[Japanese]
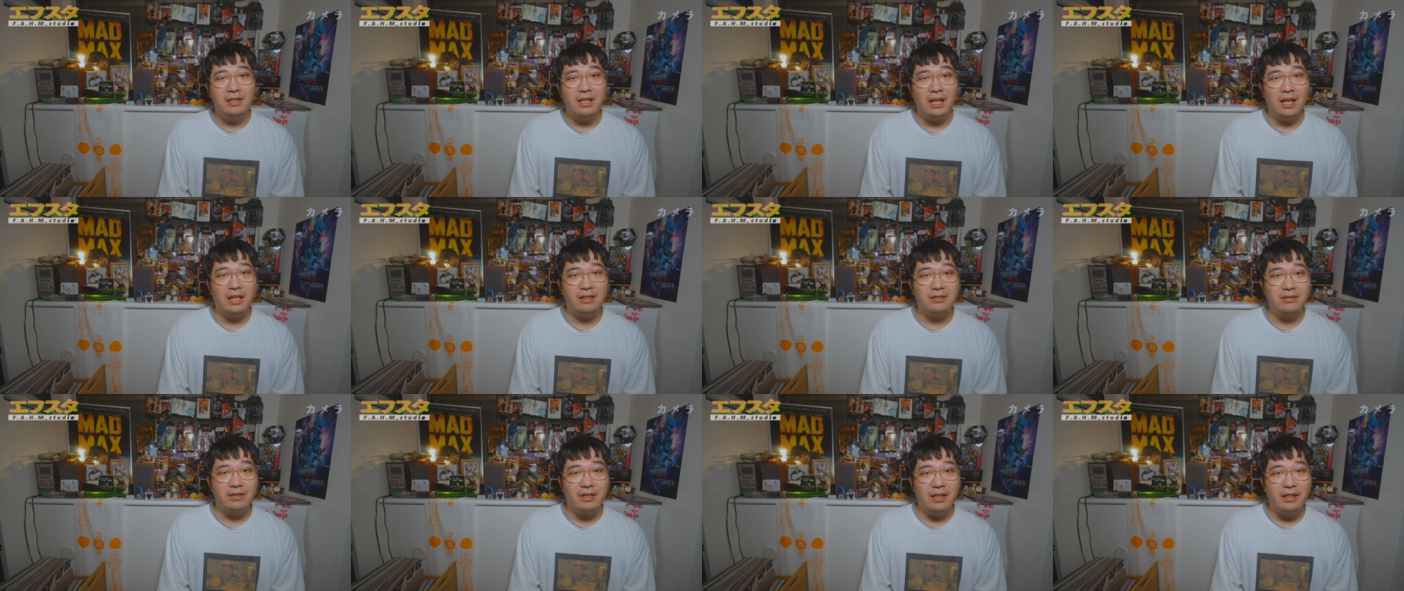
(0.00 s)

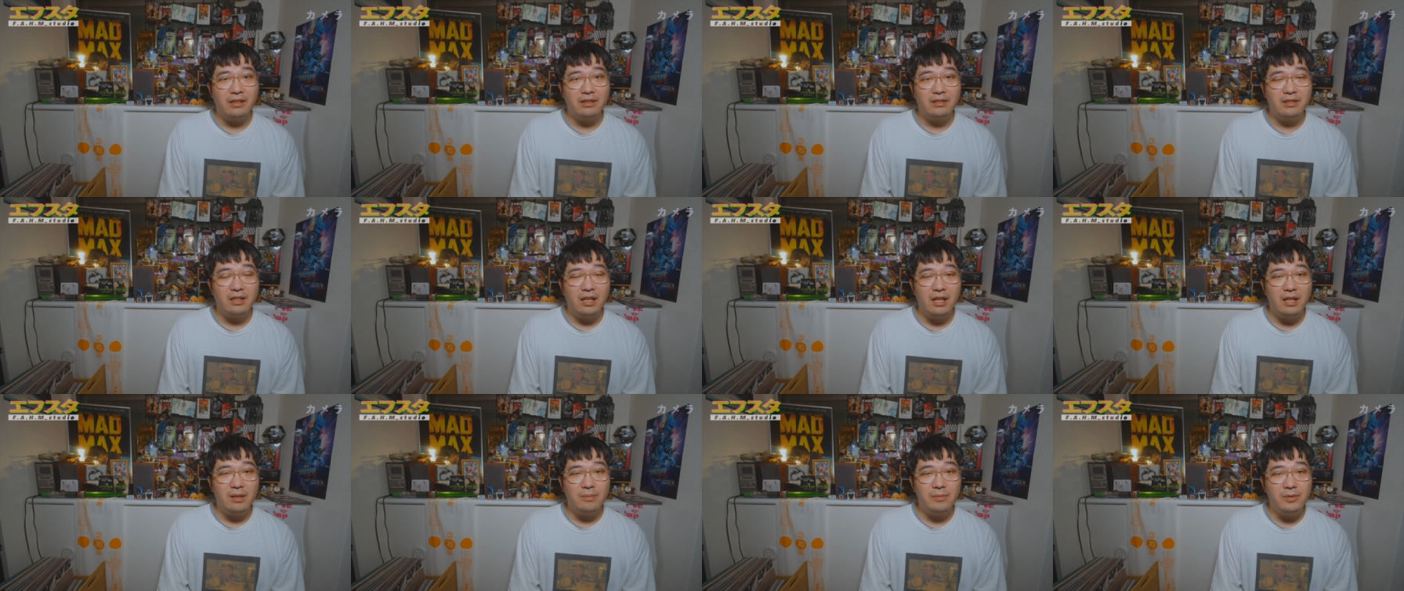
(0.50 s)
あの展
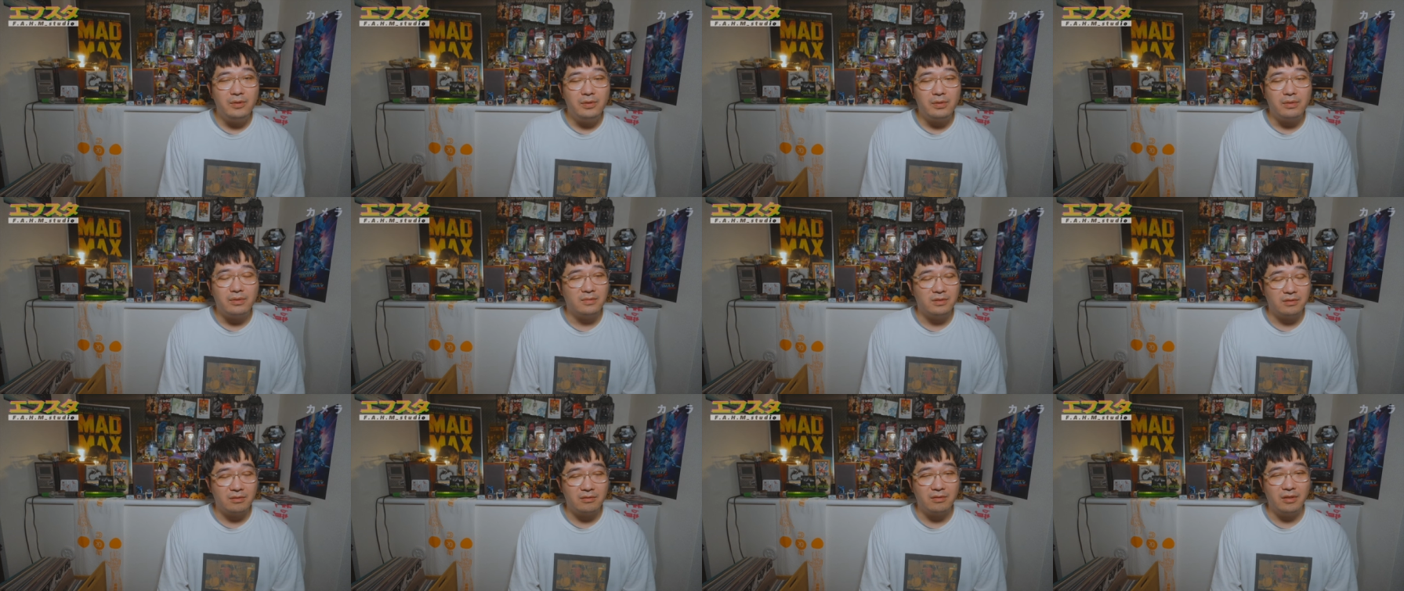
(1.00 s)
開も
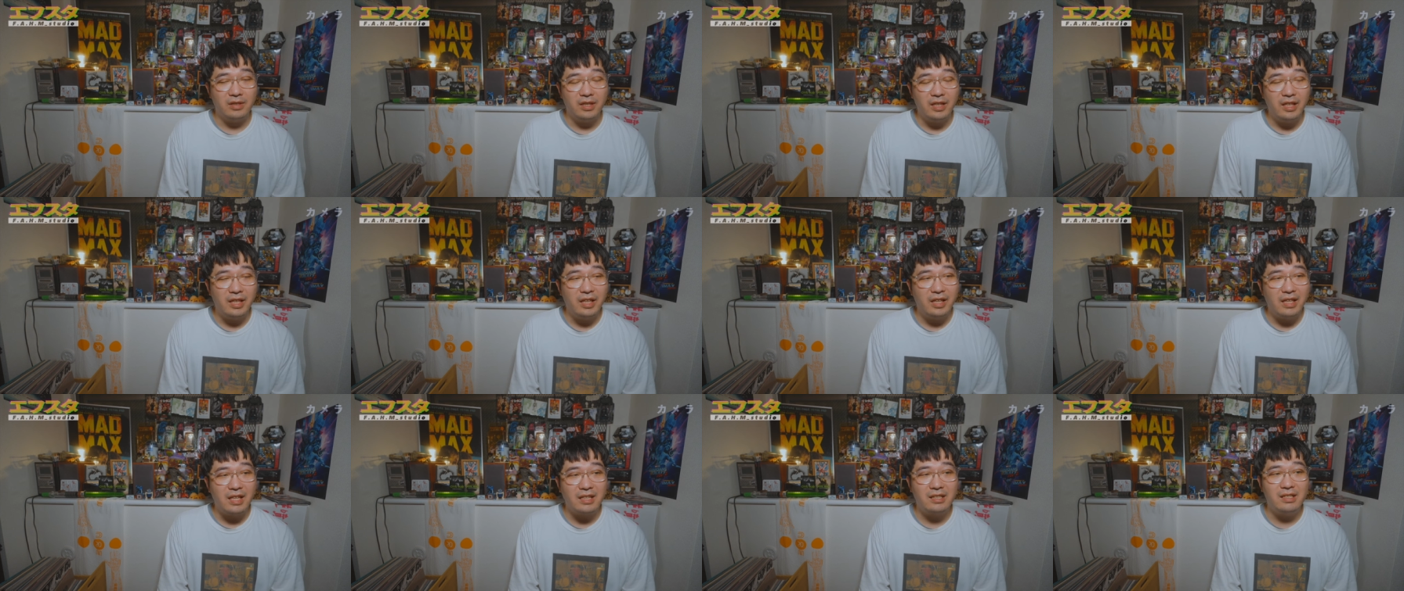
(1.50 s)
すごい
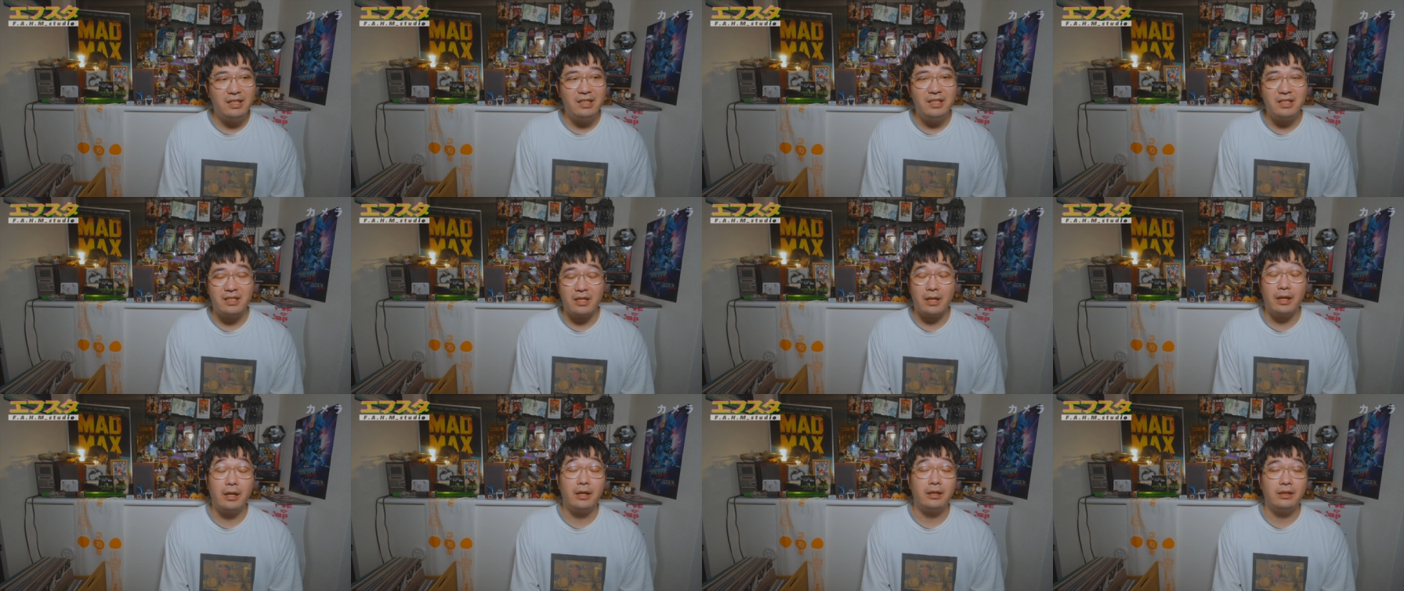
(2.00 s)
リーらしいん
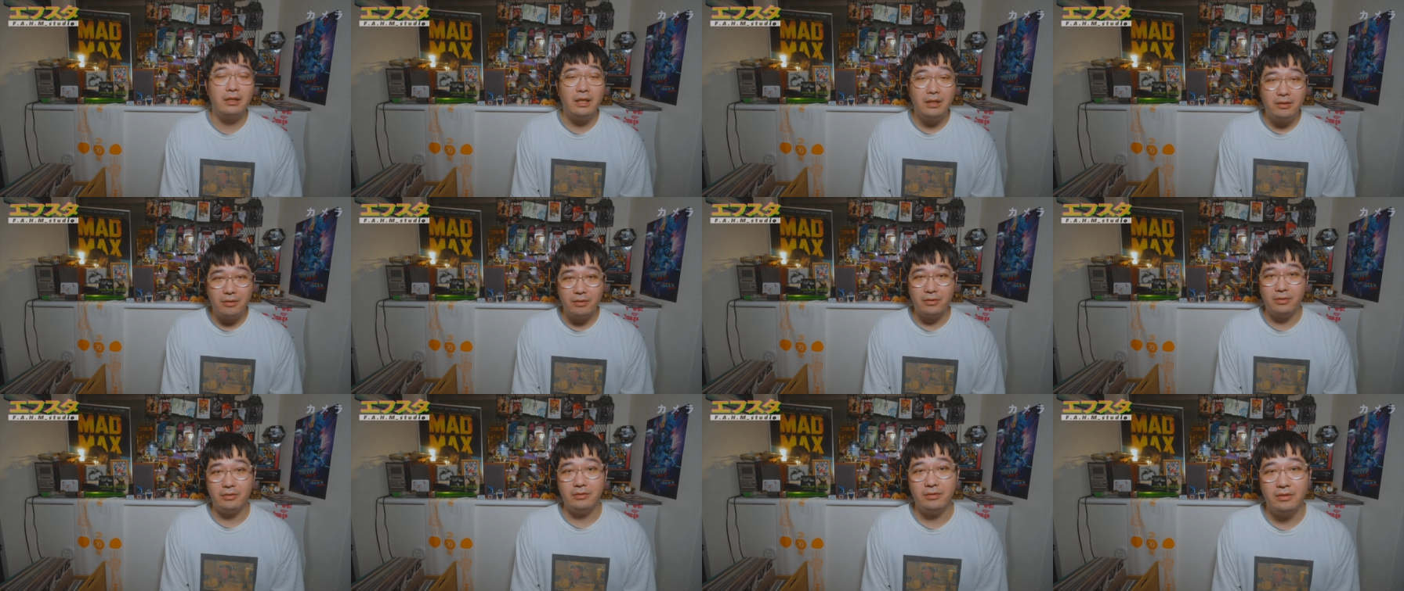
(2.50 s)
じゃないかな
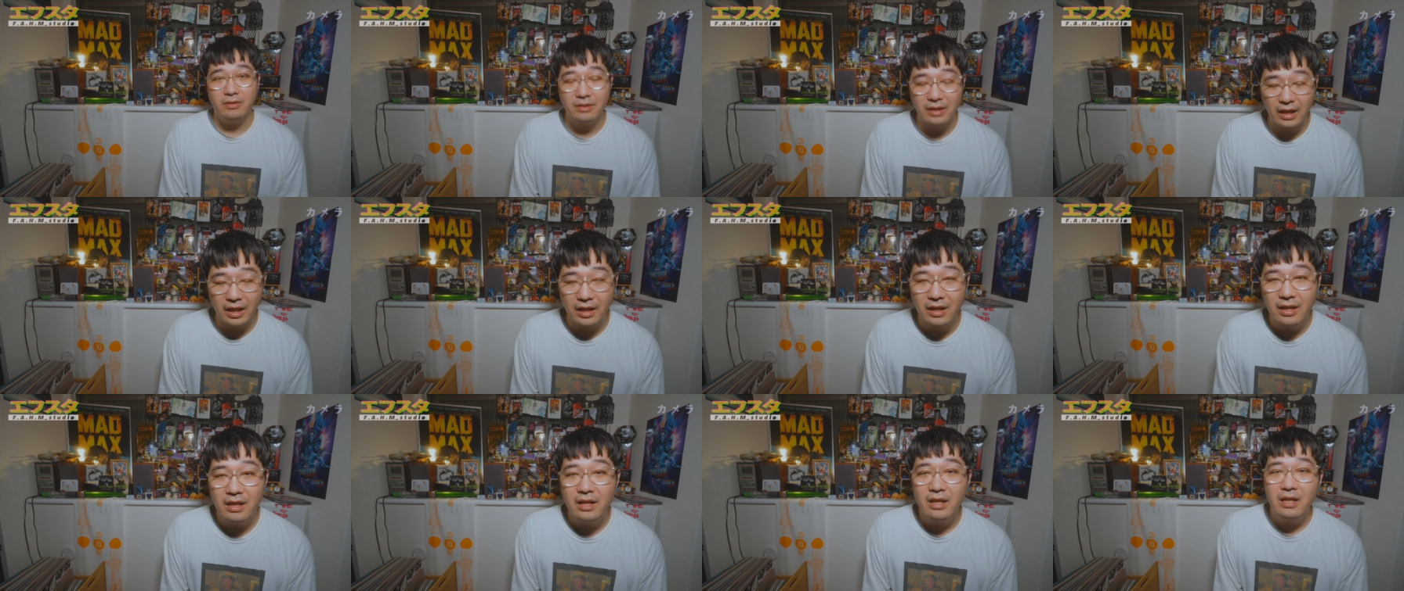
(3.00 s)
というね、